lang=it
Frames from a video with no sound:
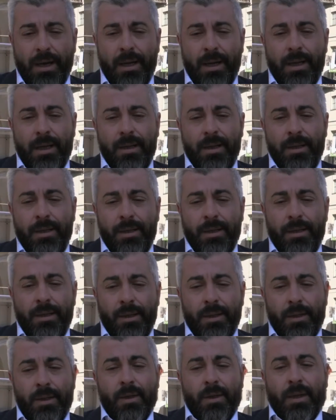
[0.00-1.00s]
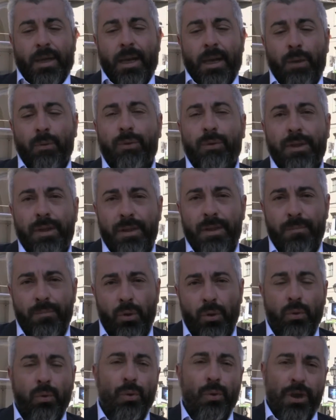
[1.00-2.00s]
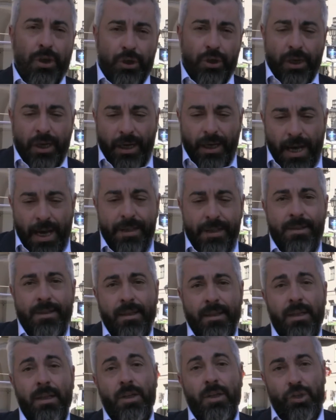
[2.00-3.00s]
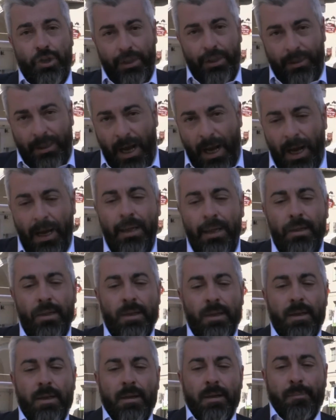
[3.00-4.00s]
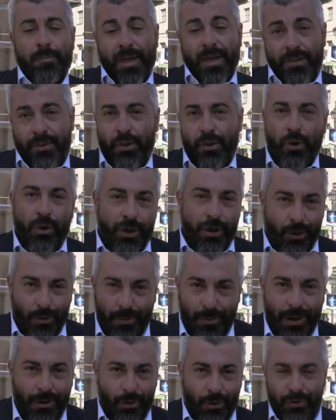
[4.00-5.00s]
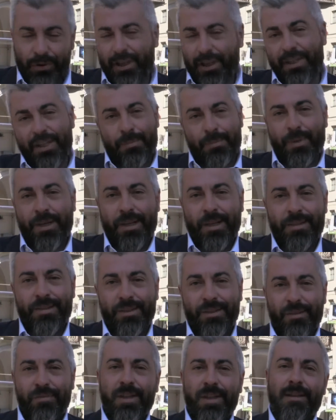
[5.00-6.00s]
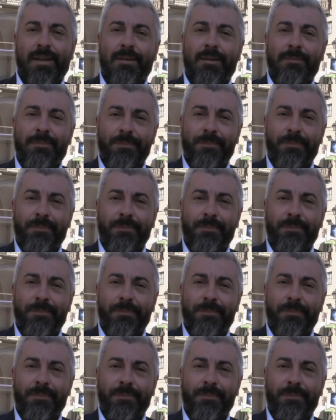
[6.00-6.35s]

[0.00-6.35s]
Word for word: dimostrare eh, che l'autismo unisce ragazzi, città, passioni come la nostra ed esperienze di vita.